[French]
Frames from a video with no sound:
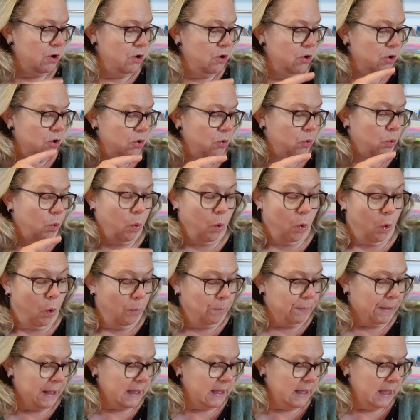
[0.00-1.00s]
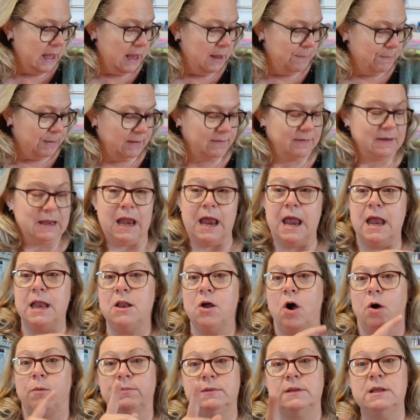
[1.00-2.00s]
le gros paquet, parce qu'il est
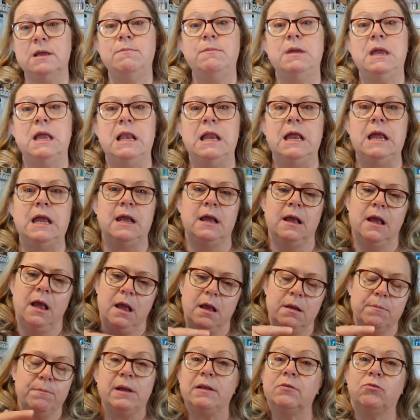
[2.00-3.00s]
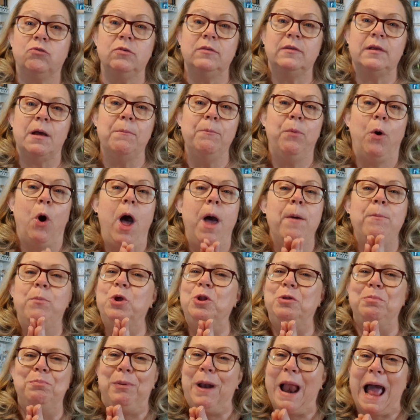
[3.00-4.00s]
énorme, d'Emily, parce que ça me prend un peu
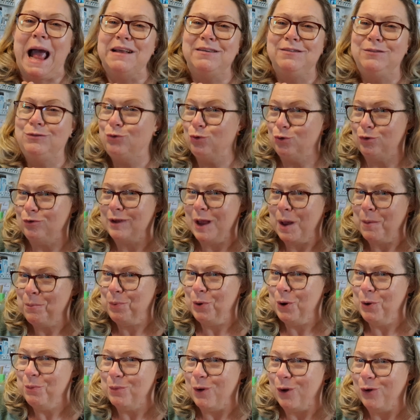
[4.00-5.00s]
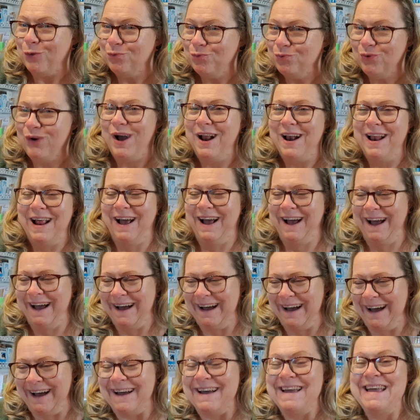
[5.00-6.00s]
de place, tout simplement. Voilà.
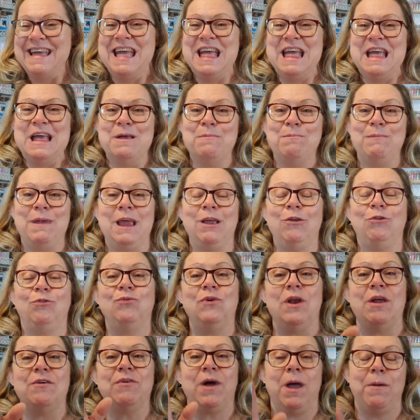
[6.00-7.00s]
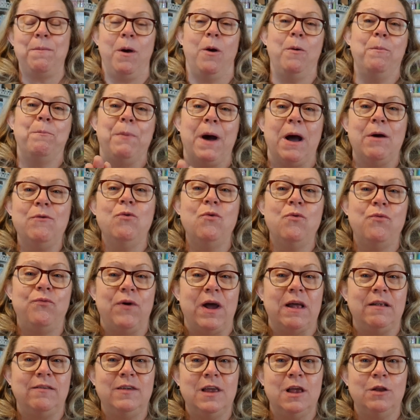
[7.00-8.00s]
Mais je voulais vraiment pas vous
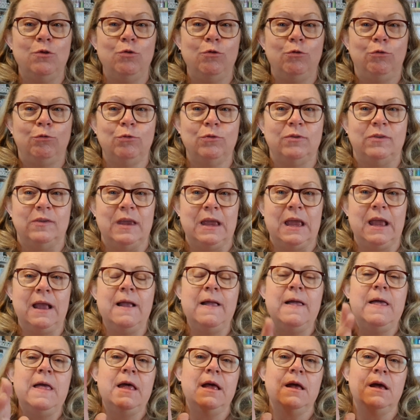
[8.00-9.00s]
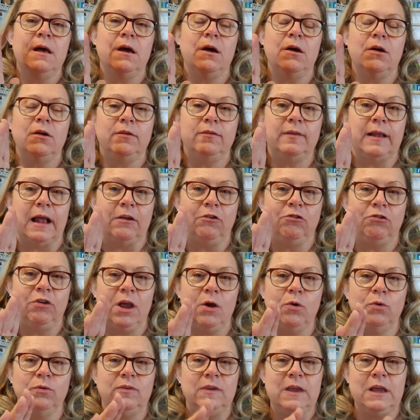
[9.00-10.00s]
fassiez du souci. Euh,
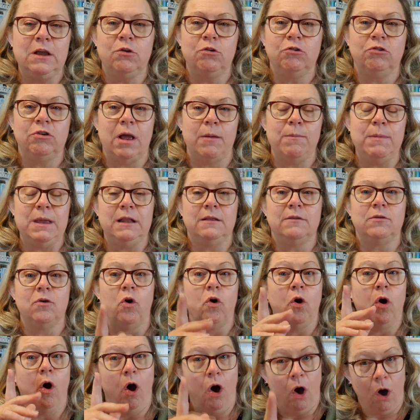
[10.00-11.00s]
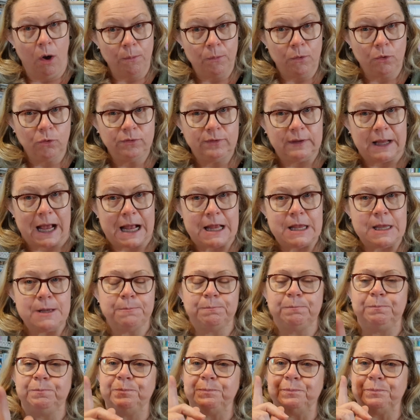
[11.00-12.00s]
sachez aussi que j'habite en montagne.
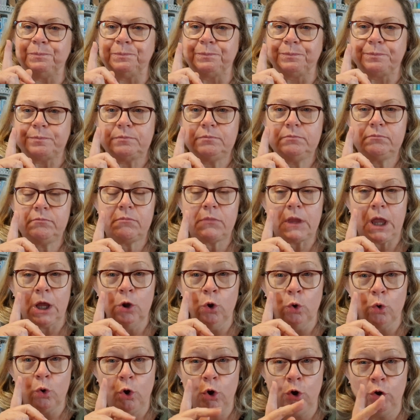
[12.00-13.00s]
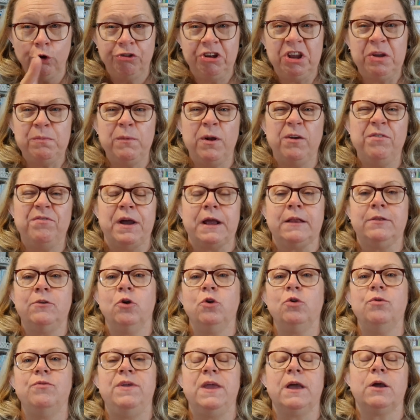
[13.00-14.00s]
Donc logiquement, le
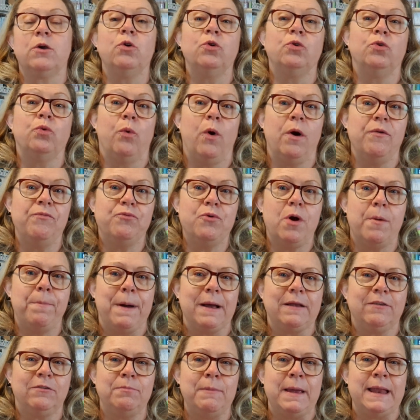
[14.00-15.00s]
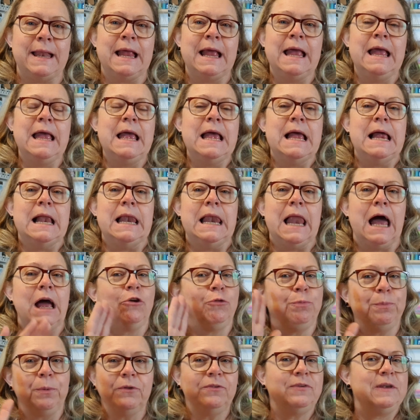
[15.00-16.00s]
facteur ne vient que trois fois par semaine. Là,
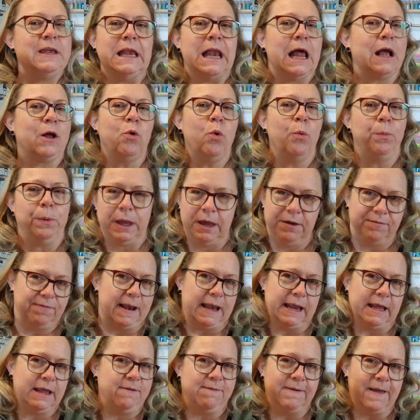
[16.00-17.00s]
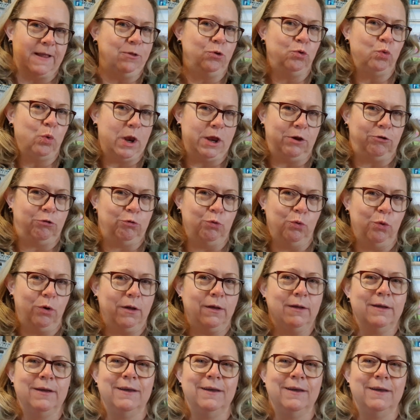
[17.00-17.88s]
je pense qu'il a compris qu'il fallait qu'il vienne tous les jours.